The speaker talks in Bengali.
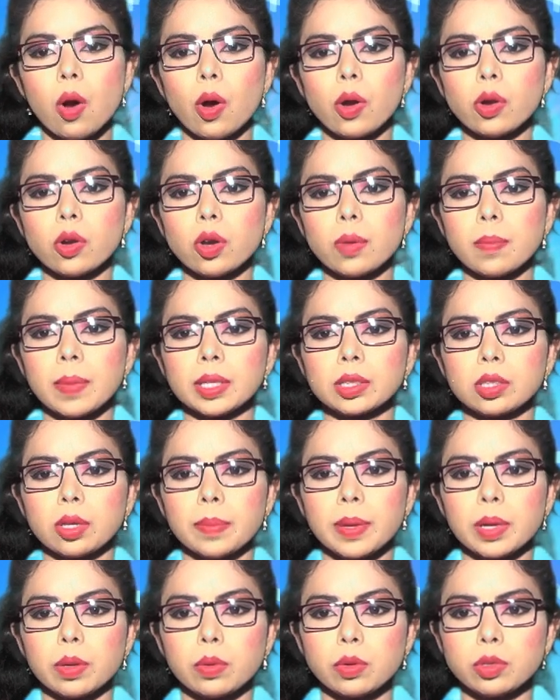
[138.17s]
অন্য
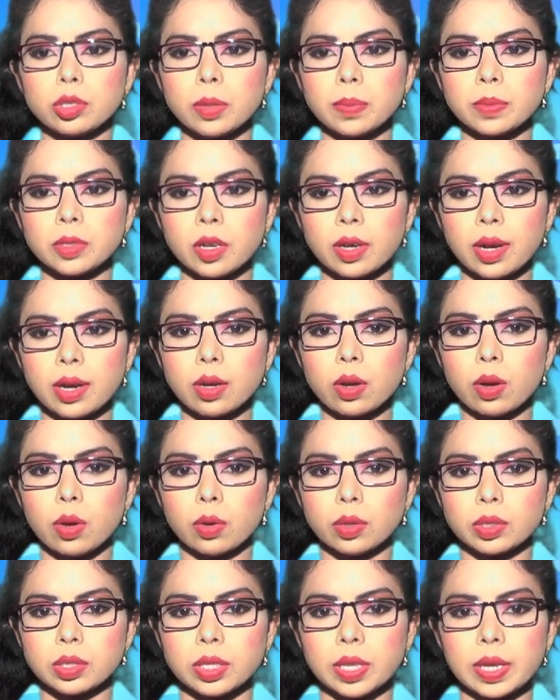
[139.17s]
মাধ্যমে গুজব ছড়ানো
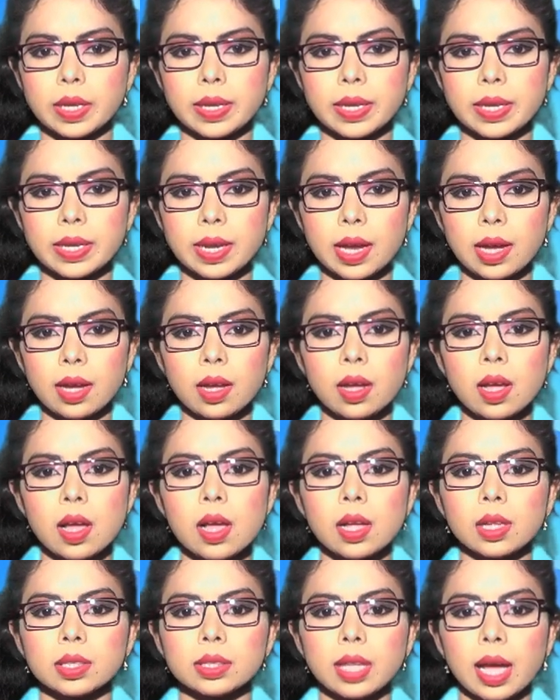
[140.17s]
হচ্ছে কিনা
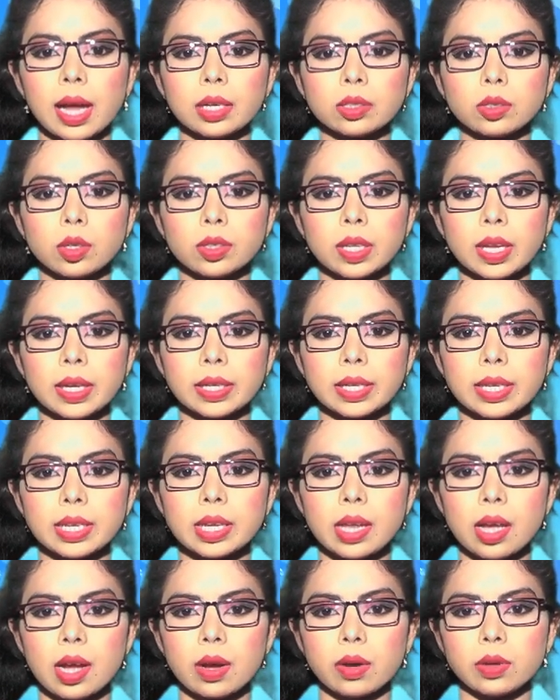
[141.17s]
তার তদারকি
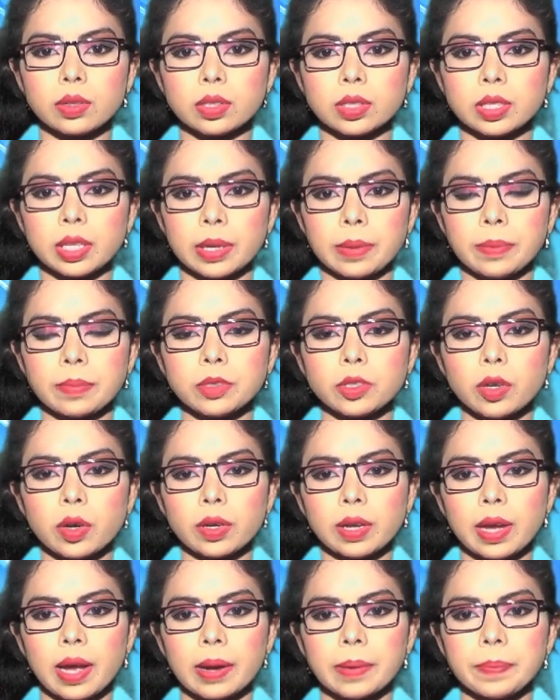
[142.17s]
নেওয়া হচ্ছে
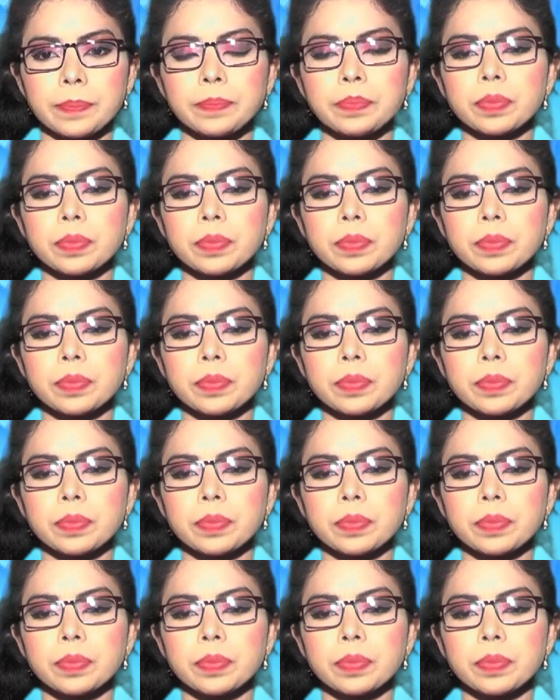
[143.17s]
সরকার